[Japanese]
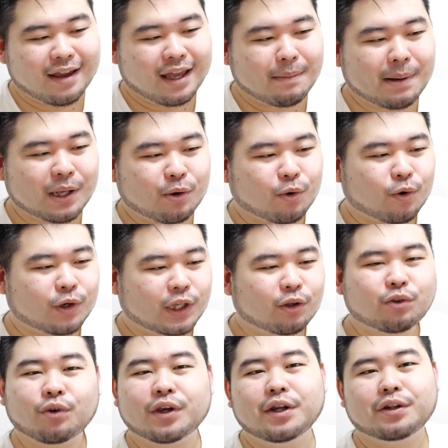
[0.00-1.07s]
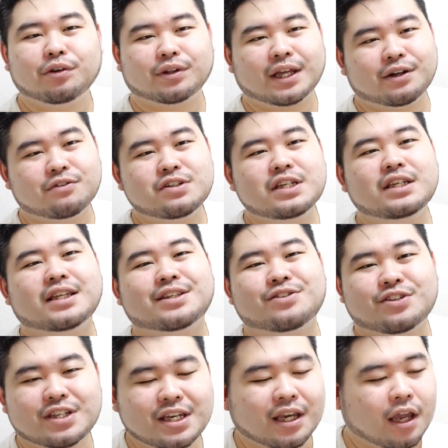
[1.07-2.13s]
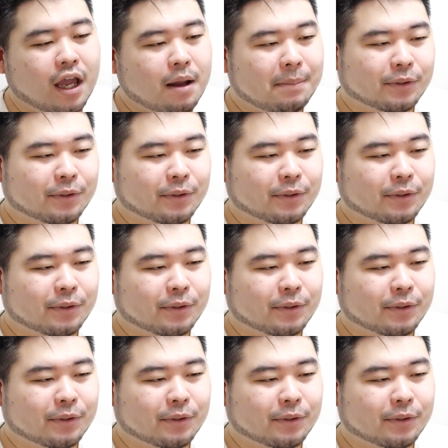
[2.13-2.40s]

やっぱりこう、人といると楽しいですし、